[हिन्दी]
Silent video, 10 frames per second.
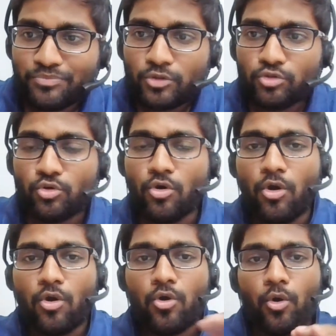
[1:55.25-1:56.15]
तो
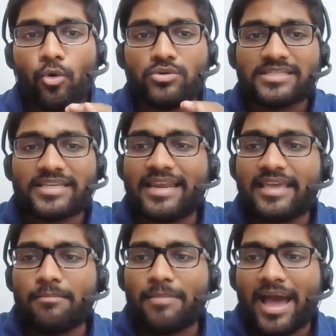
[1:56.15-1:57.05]
उसके
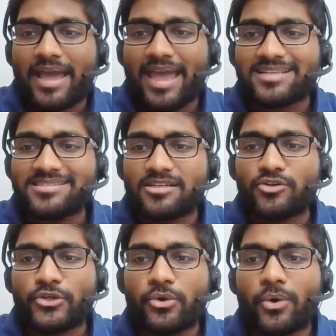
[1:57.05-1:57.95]
लिए माय आंसर टू
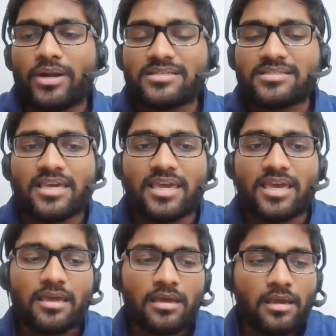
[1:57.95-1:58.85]
यू ऑल इज की
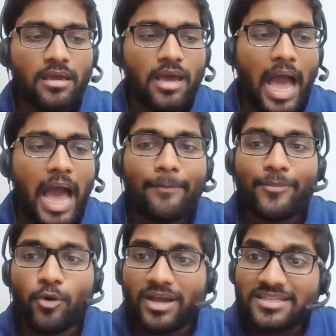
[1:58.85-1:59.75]
आप
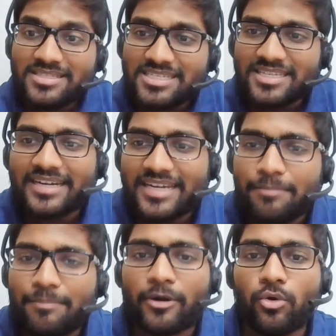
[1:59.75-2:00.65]
लोग कंसिस्टेंटली
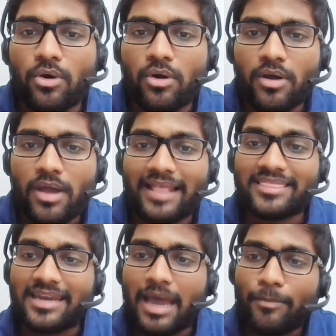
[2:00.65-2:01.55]
पढ़ो एंड
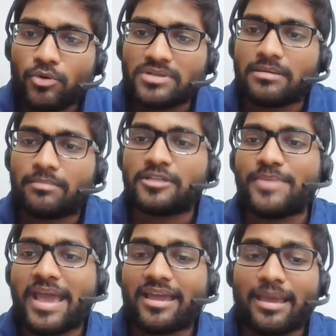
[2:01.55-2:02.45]
देन आप लोग को समझ में
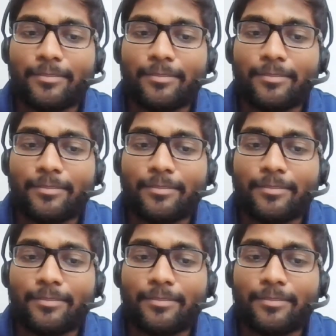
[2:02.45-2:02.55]
आएगा कि आप